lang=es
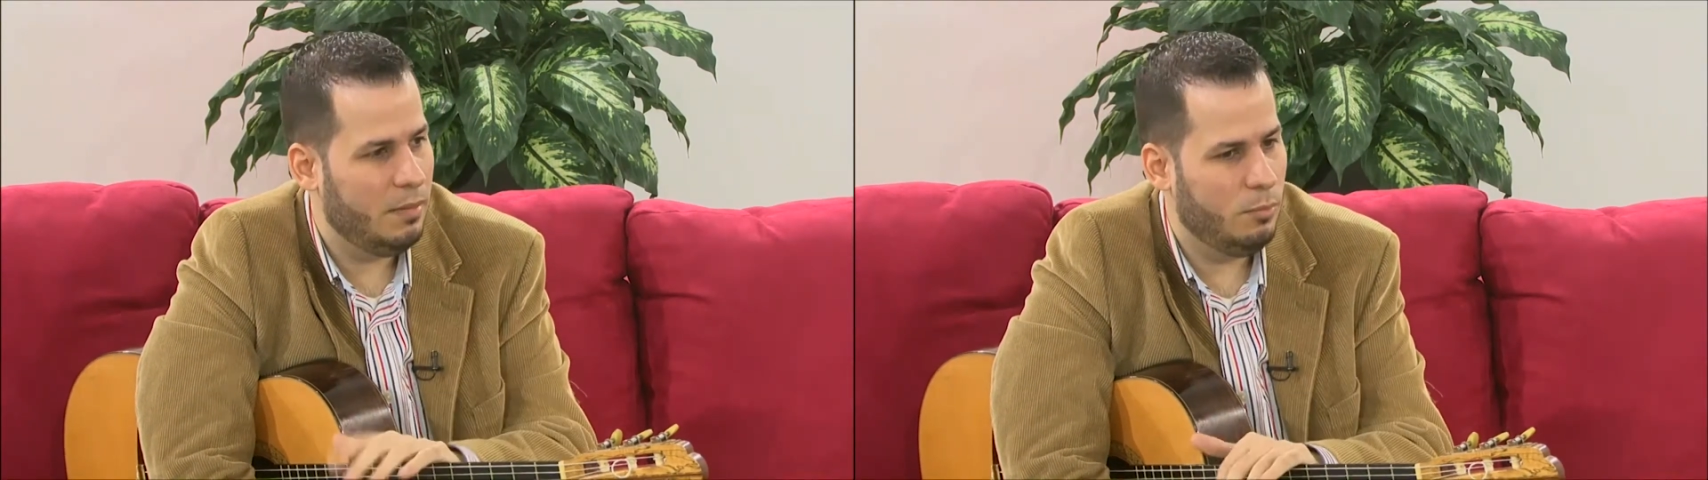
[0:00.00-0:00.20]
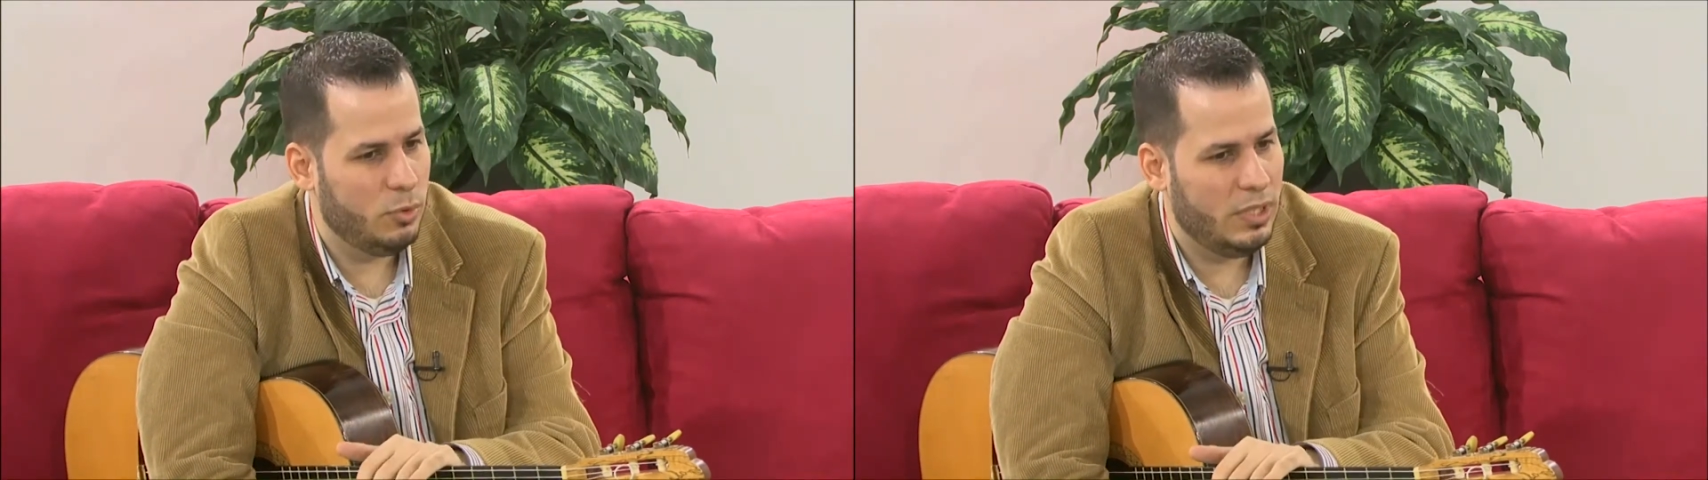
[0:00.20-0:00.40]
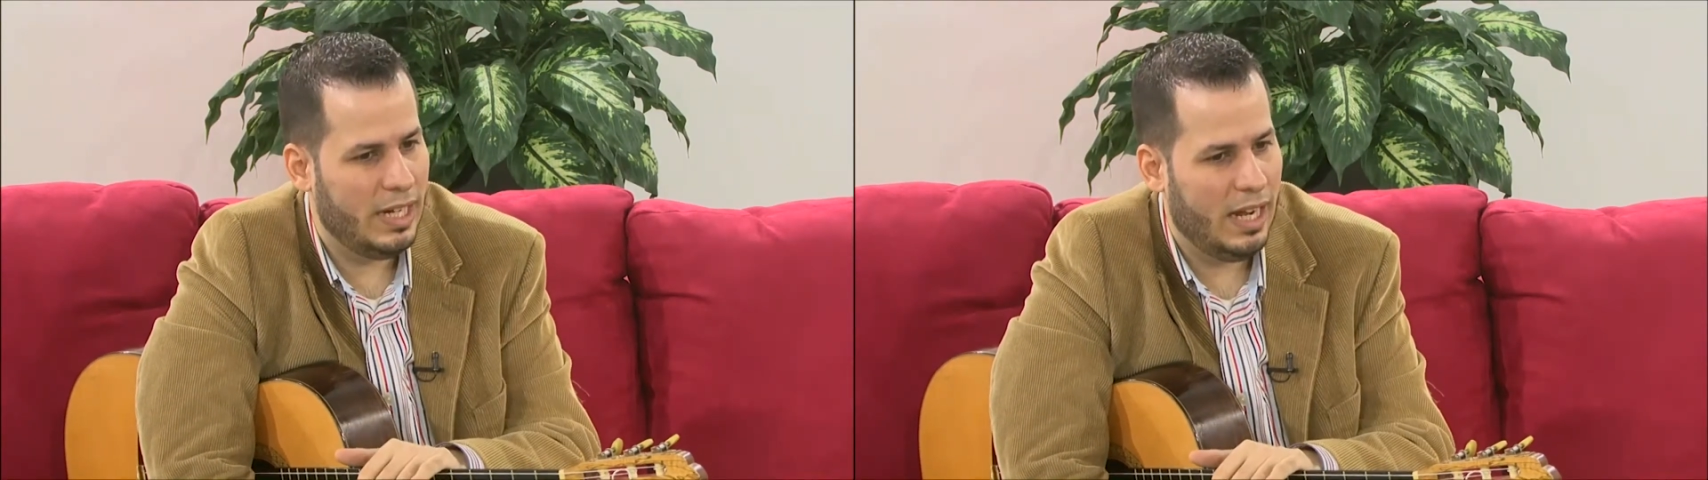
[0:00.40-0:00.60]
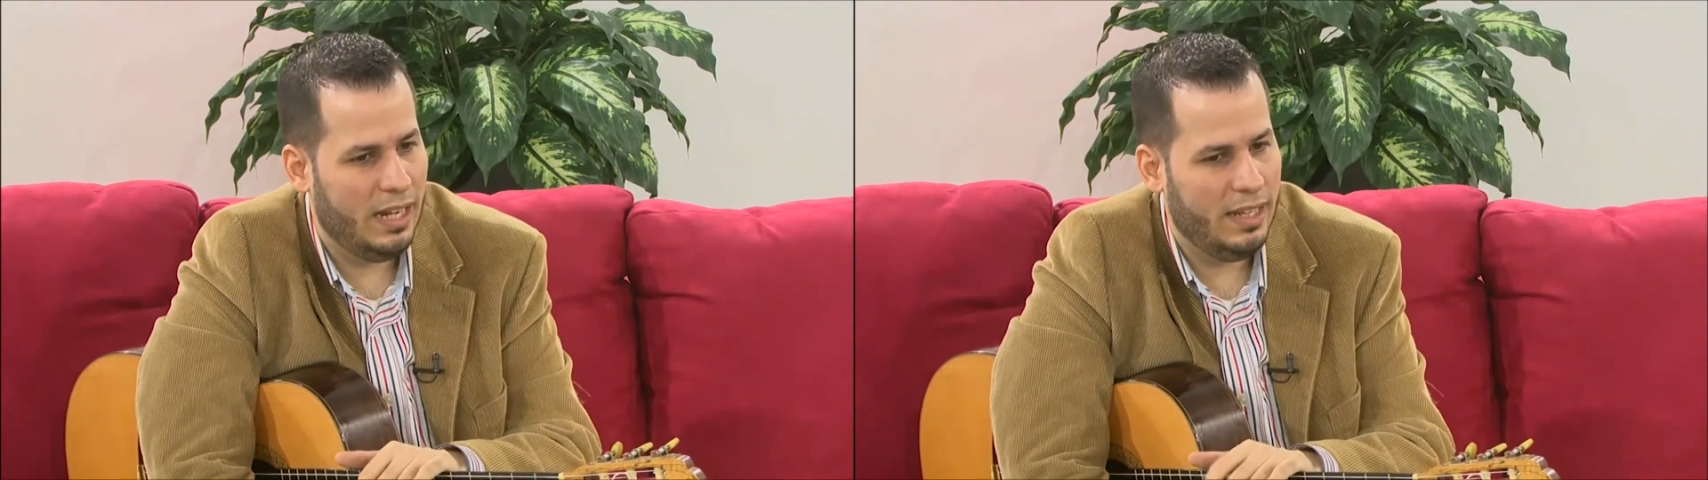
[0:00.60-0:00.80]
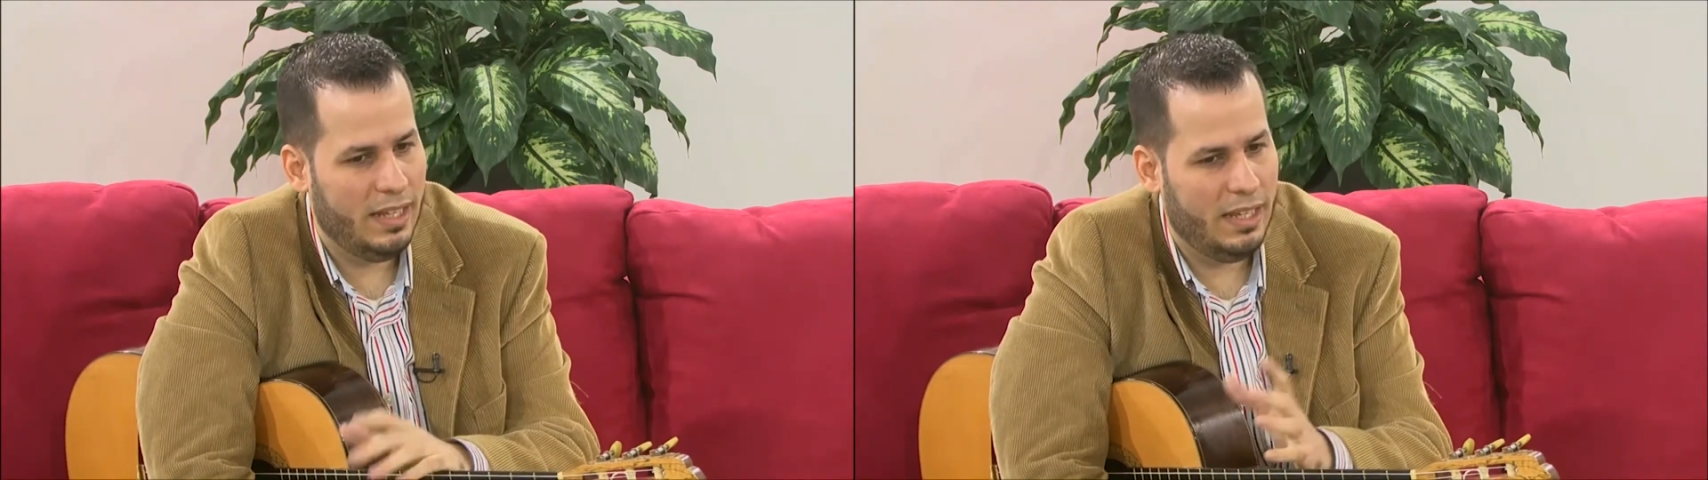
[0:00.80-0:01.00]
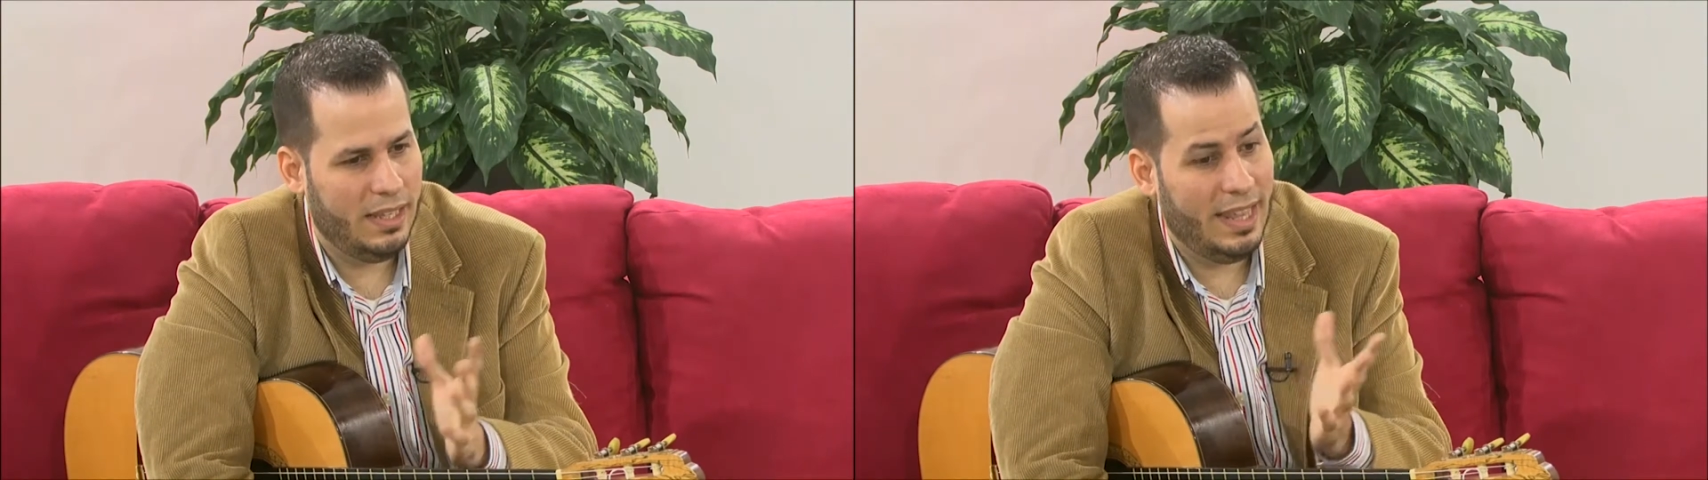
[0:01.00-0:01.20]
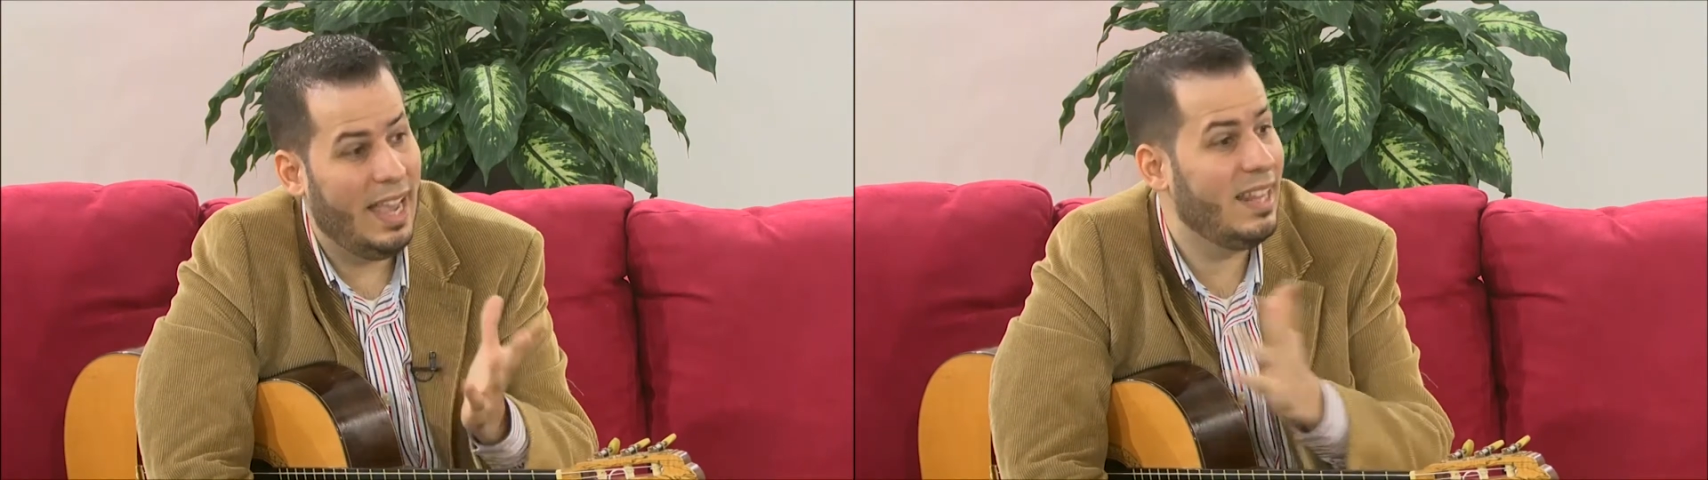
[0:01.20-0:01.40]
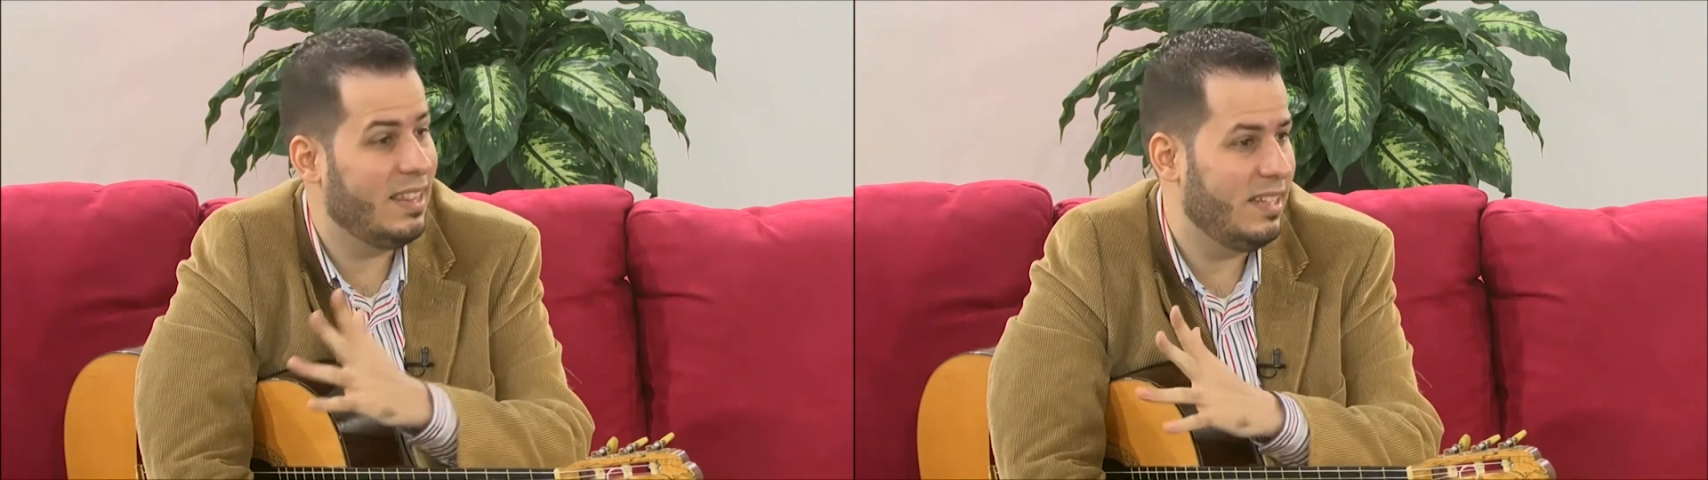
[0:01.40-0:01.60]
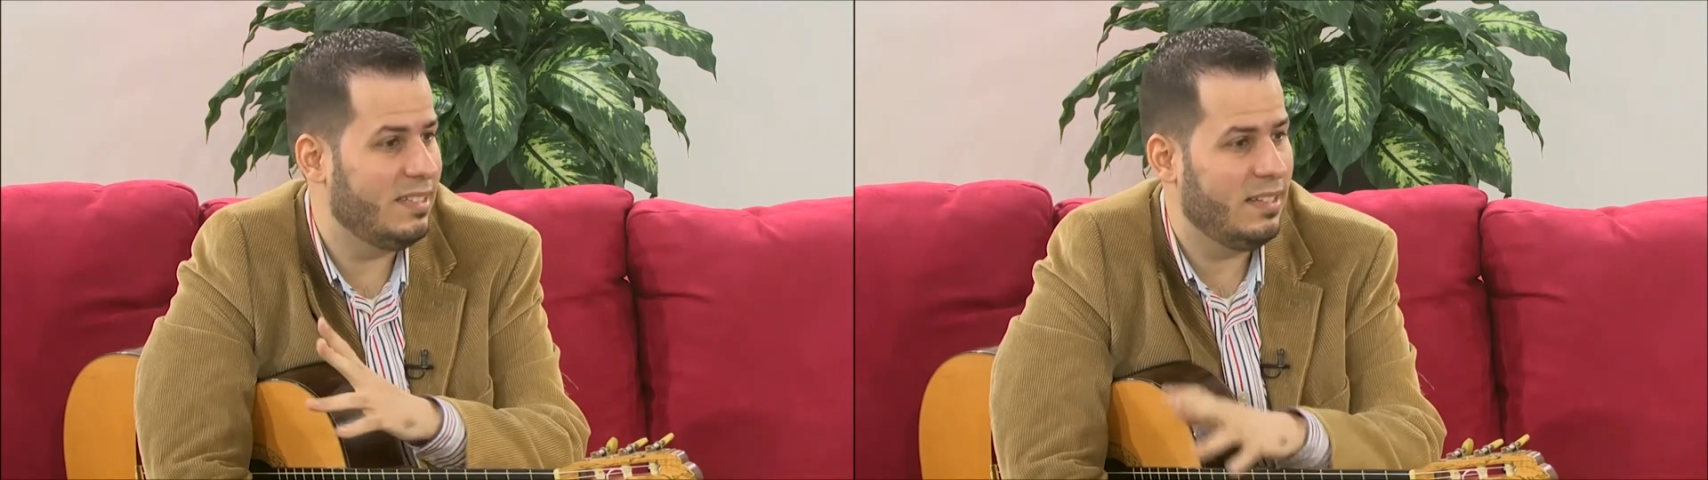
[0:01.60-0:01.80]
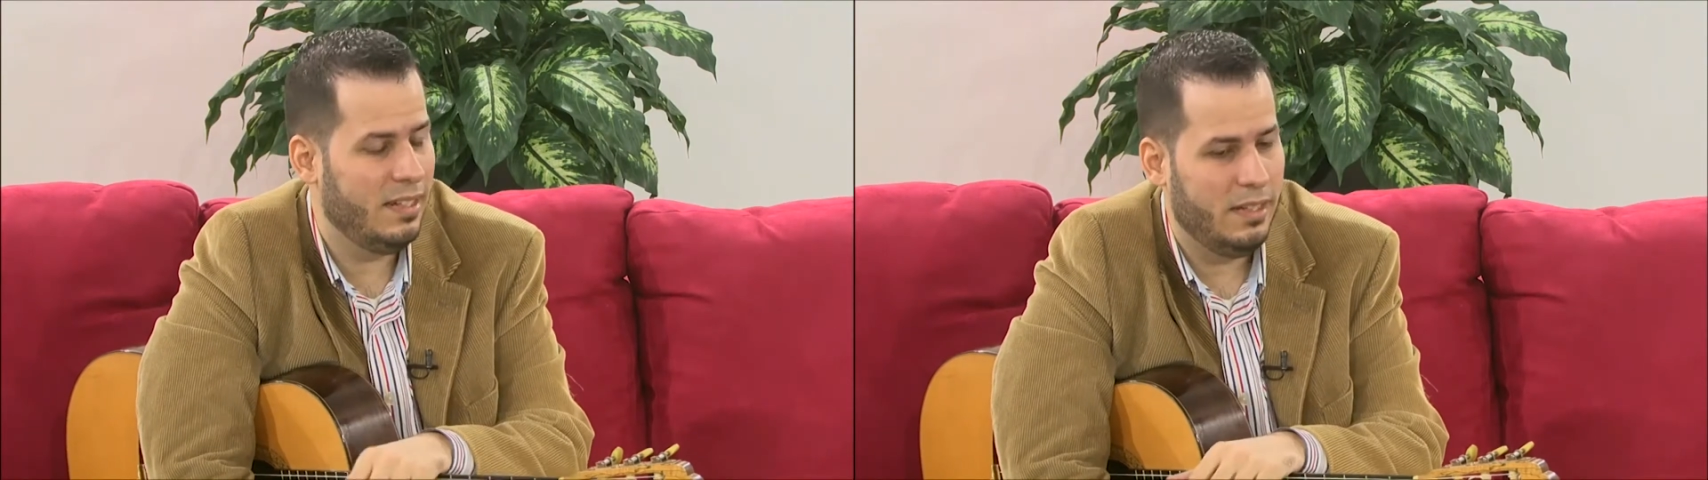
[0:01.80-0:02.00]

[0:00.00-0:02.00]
musical de, antes.